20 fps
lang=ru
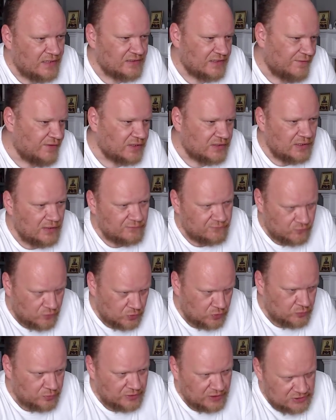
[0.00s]
Наверное,
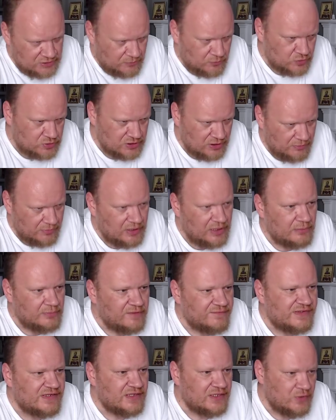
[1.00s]
водку даже можно было
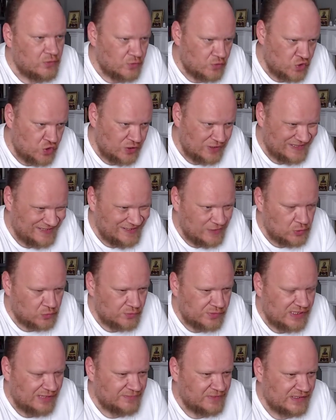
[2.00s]
бы всерьез считать
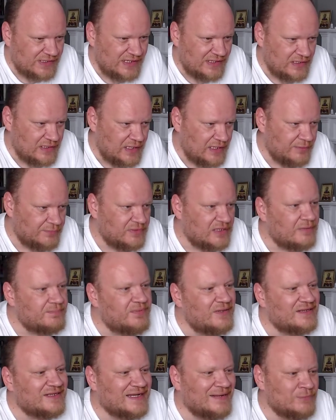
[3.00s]
русским национальным
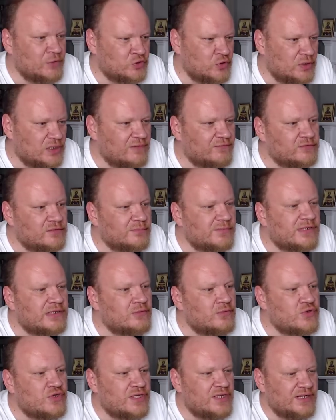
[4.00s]
напитком, но только в том
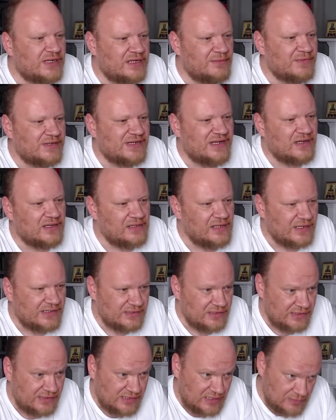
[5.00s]
случае, если мы
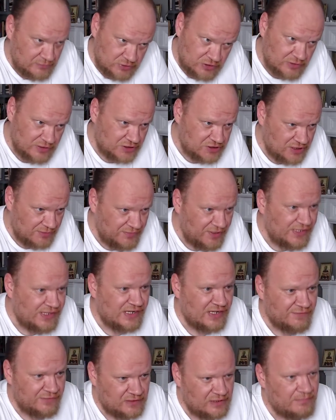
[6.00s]
согласны с тем, что наша
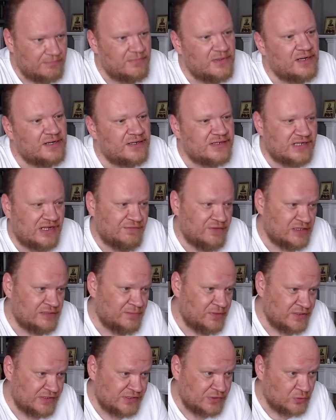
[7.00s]
миссия в этом мире
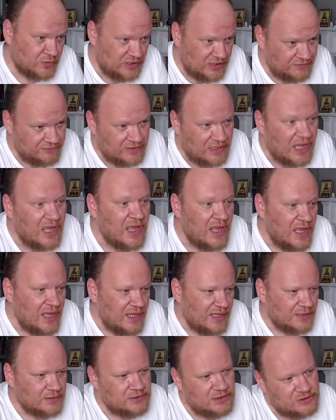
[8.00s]
заведомо деструктивна
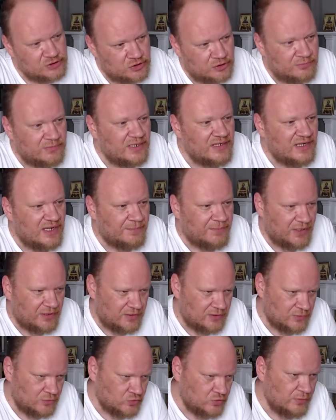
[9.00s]
и, и что мы не
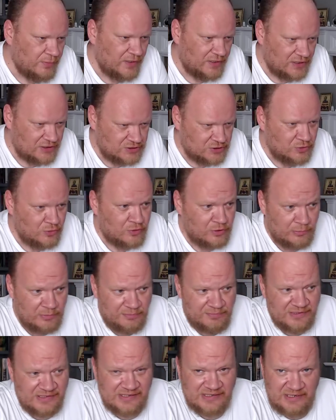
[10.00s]
претендуем ни на что, кроме
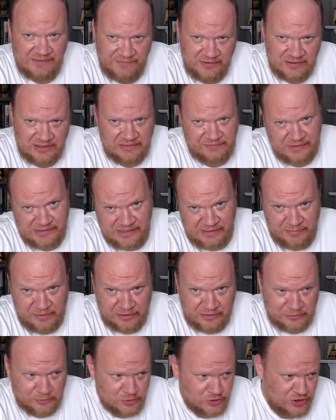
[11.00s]
беззаветного
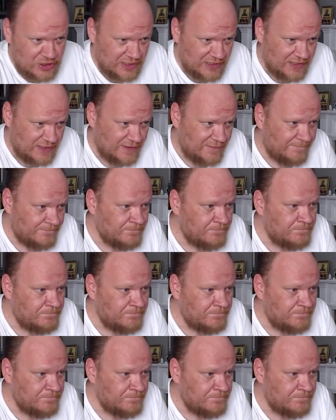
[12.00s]
саморазрушения.